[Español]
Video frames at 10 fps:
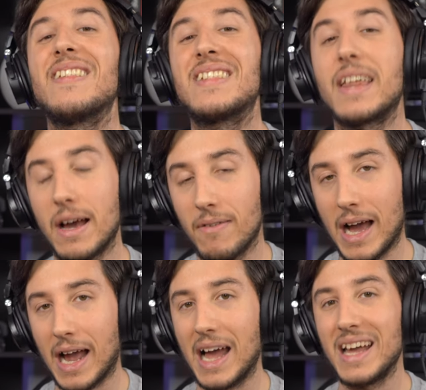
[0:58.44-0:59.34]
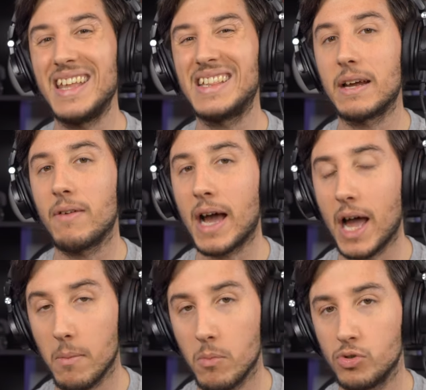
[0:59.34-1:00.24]
trabaja y
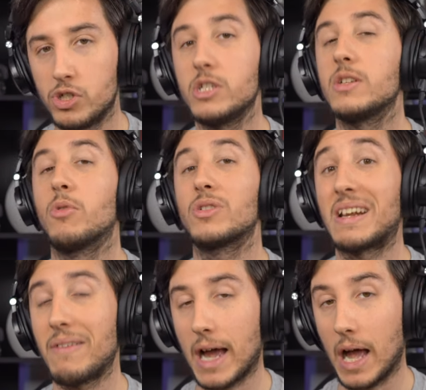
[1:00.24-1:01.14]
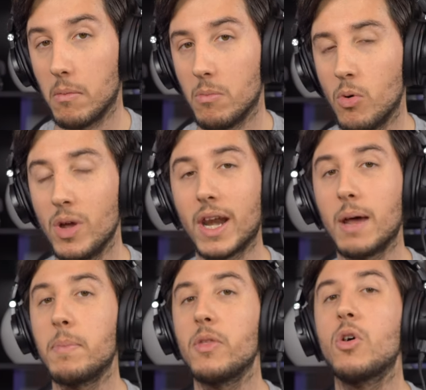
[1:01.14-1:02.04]
trabaja muchísimo, trabaja muy
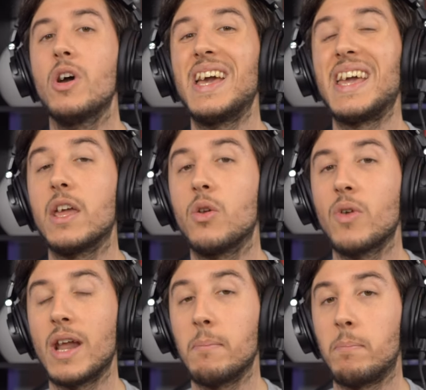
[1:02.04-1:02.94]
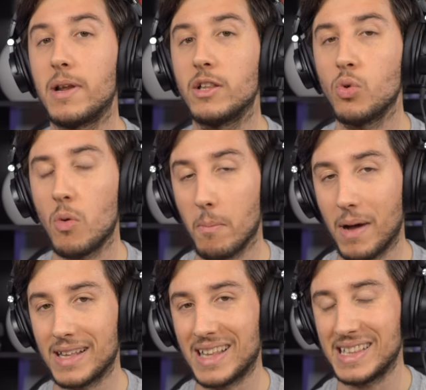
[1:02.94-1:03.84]
rápido y en una amplitud
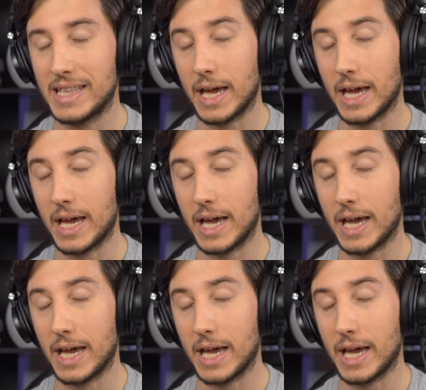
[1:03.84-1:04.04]
bastante